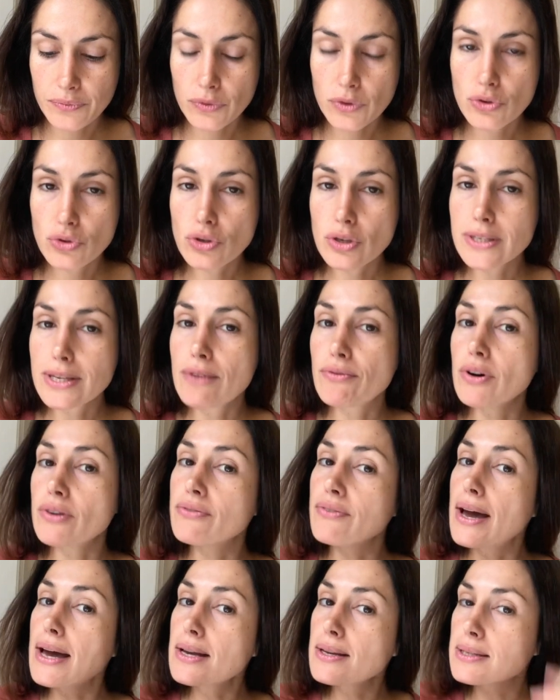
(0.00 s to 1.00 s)
ce que ça va
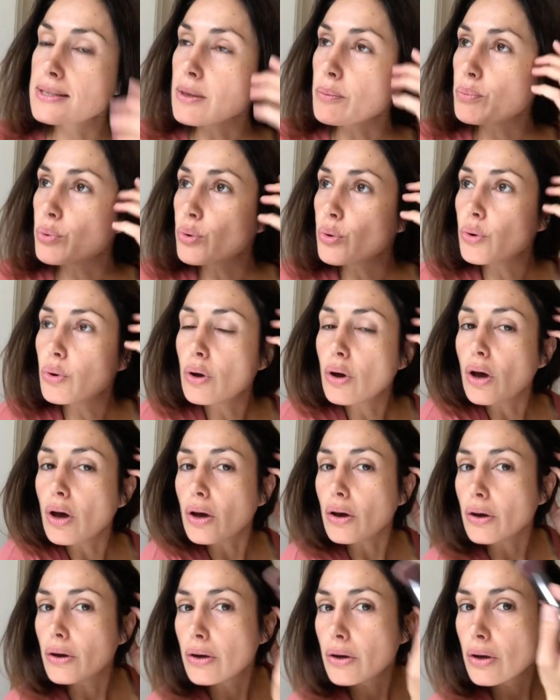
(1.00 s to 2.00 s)
faire, ça peut euh,